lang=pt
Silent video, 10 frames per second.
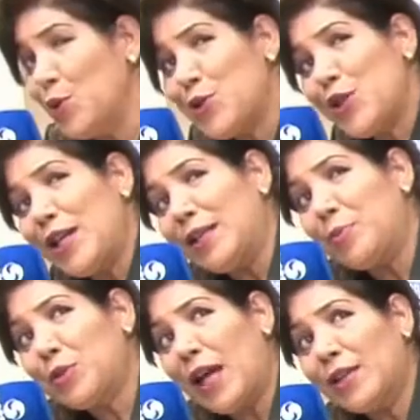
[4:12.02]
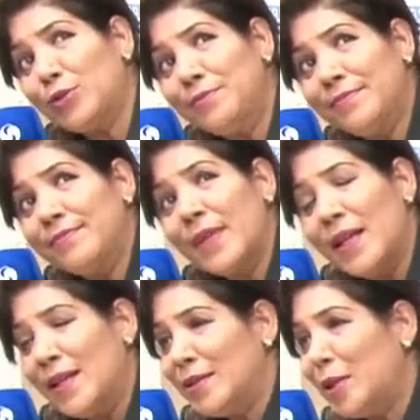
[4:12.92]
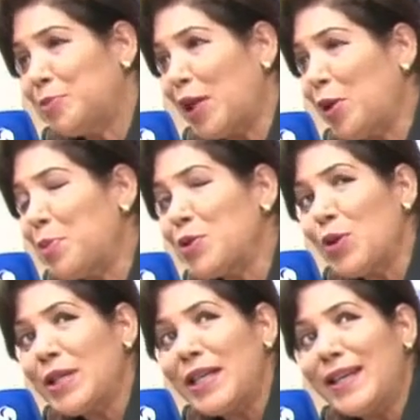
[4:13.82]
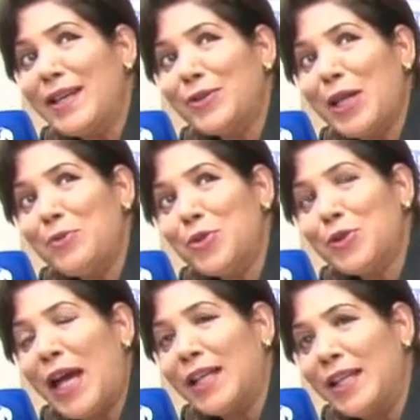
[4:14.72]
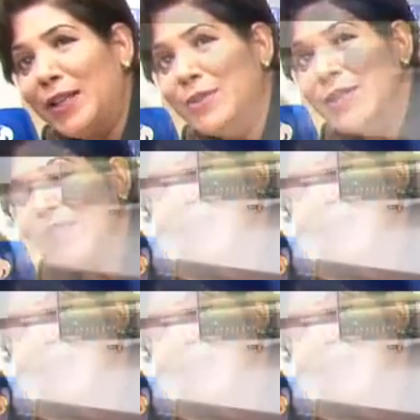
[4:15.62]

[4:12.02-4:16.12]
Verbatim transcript: bom dia, deputado. Deputado, bom dia, doutor. que eu tenho muito carinho